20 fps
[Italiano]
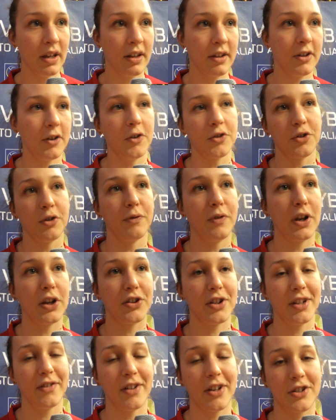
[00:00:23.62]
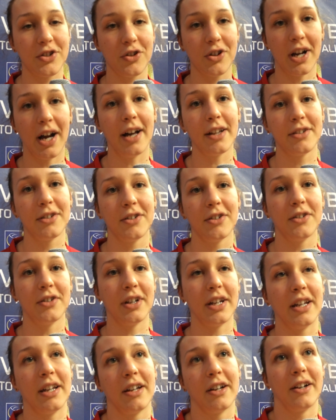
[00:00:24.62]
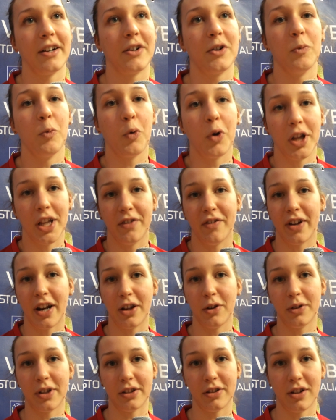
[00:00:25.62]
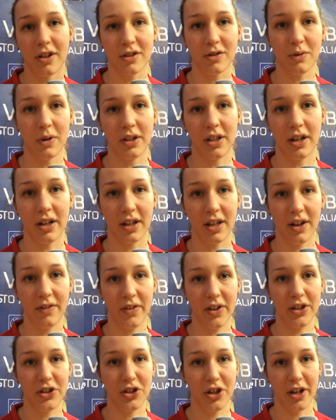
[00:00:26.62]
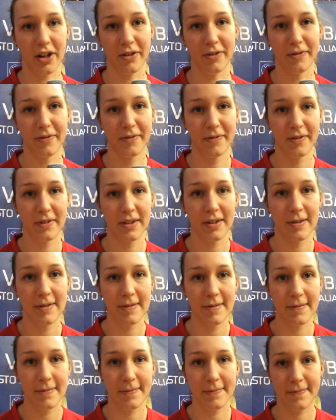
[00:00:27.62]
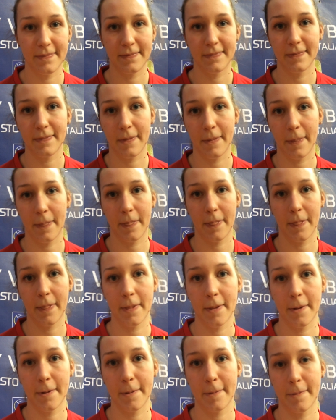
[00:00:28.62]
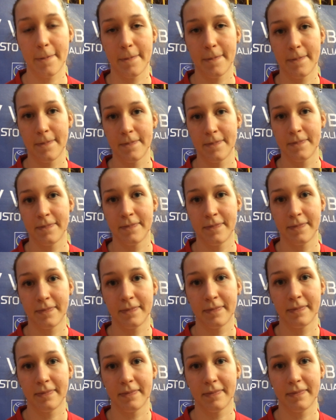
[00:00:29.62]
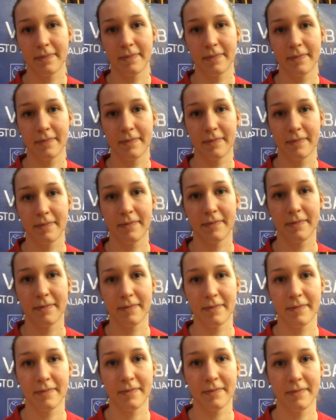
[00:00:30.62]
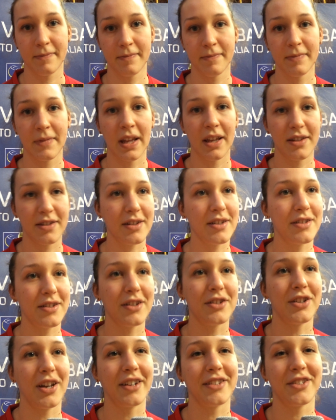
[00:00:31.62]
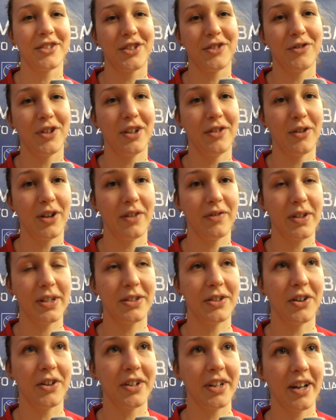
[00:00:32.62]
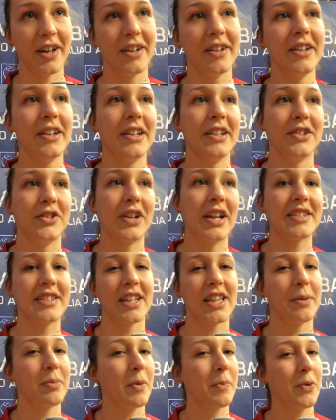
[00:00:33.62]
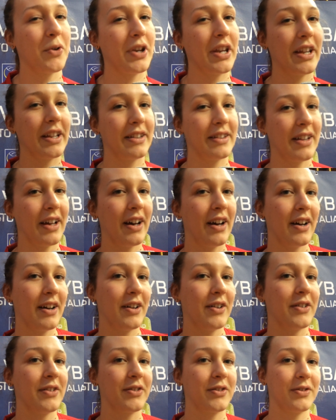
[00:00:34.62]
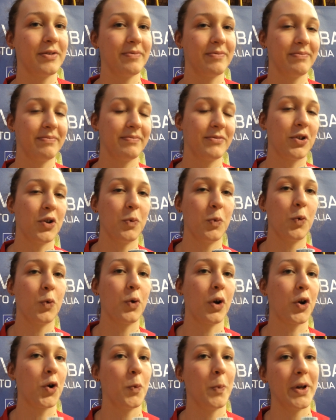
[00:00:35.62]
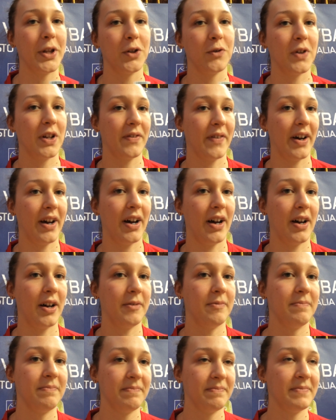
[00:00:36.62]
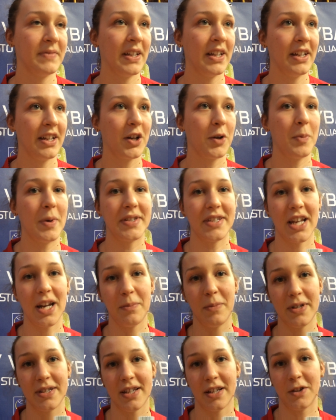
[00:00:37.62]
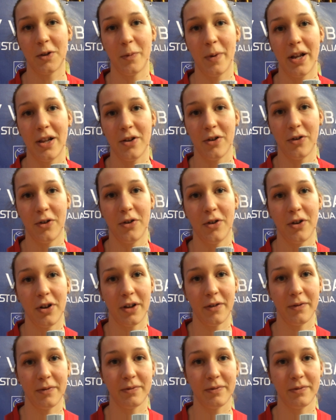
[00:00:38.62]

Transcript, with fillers: Io sono felice di aver giocato e comunque di aver aiutato la squadra anche a vincere. Ecco, dopo 2-3-0 ci voleva questa vittoria, giusto? Sì, sì, certo, ci voleva una vittoria. Non è stata proprio netta comunque come doveva, come sarebbe stato meglio,